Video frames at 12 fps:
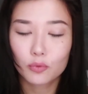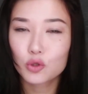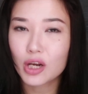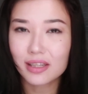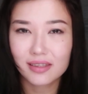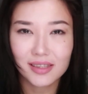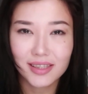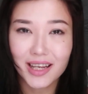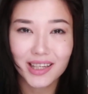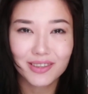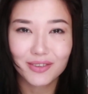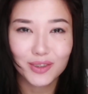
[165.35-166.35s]
ужасно
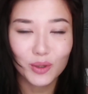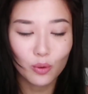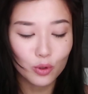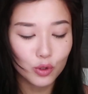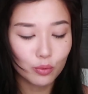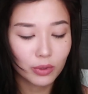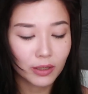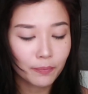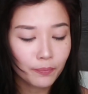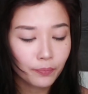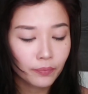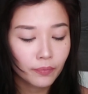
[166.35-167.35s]
стягивает кожу мне.